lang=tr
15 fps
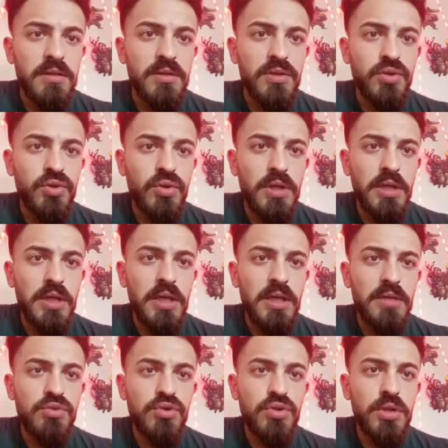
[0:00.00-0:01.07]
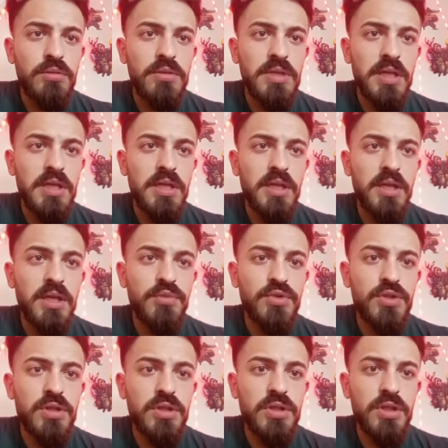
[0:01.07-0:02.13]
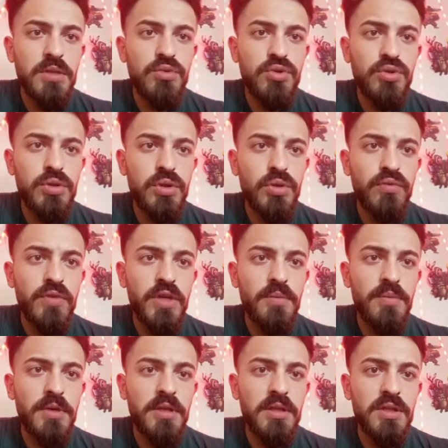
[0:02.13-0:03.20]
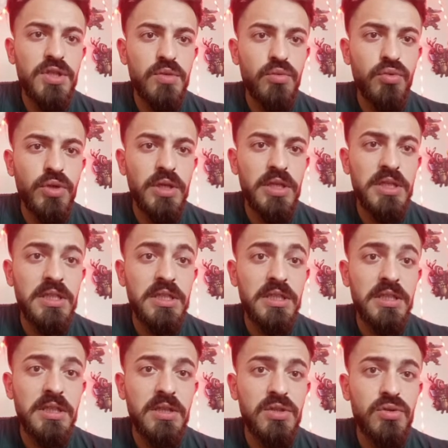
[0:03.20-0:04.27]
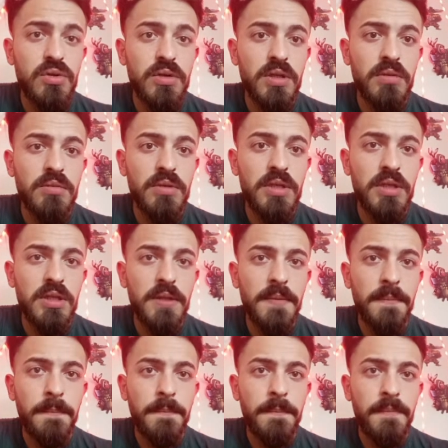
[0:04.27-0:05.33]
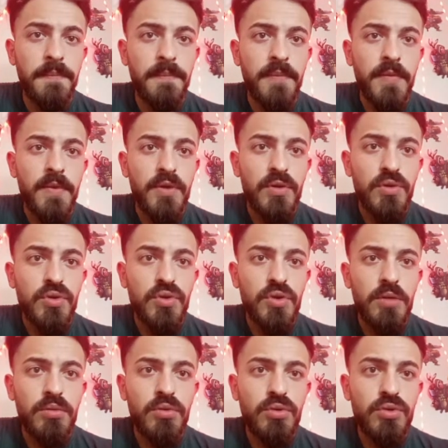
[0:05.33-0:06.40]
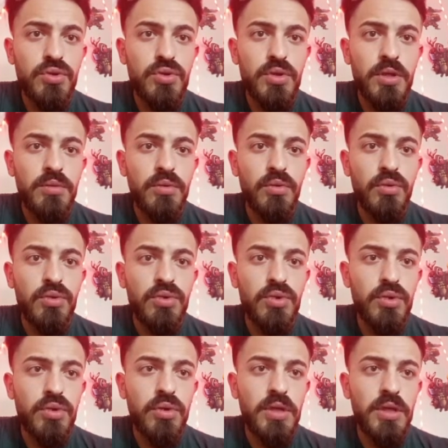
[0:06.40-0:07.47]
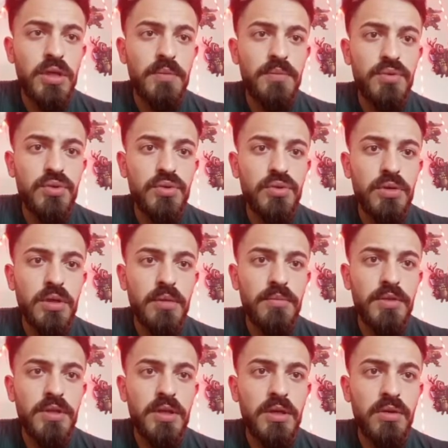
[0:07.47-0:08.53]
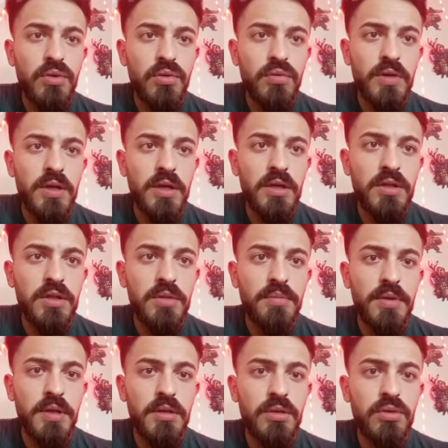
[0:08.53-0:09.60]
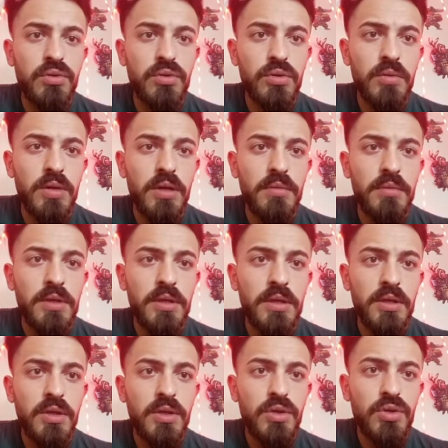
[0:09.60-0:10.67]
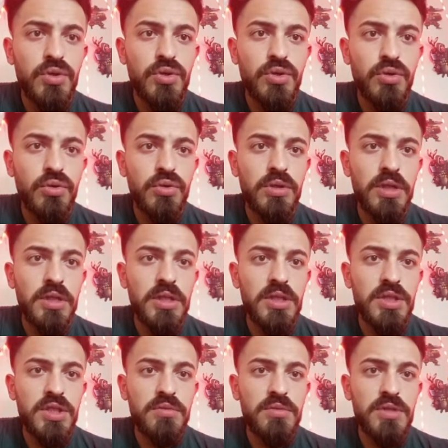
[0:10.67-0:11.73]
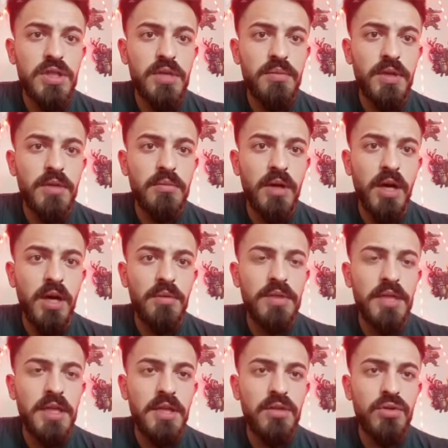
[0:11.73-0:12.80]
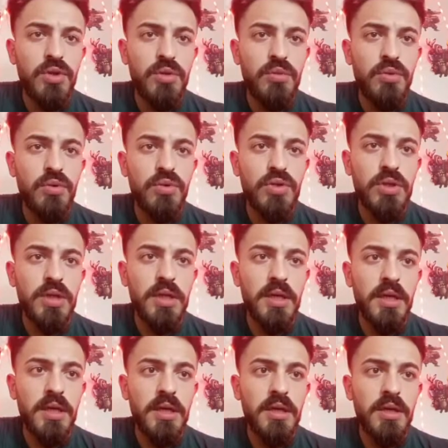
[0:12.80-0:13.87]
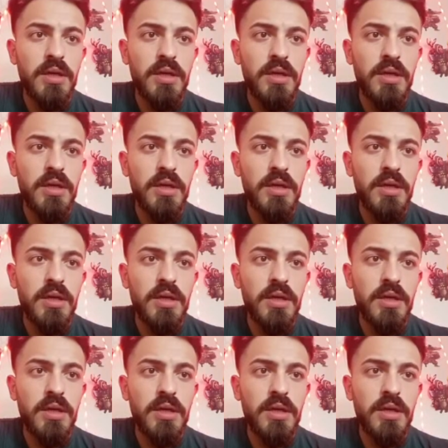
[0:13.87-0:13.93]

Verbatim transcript: Şöyle geldim şuraya bir tane daha yapıştıracağım. Şuraya öfkeyi patlayacağım. Orayı kırdıktan sonra tabii ki şuraya bir ok, şuraya bir okçu gönderip şuradan bir tane öfkeyi artık patlatıyorum abi. Şu noktadan girişimizi yapalım. Abi nereye gidiyor bu okçular ya?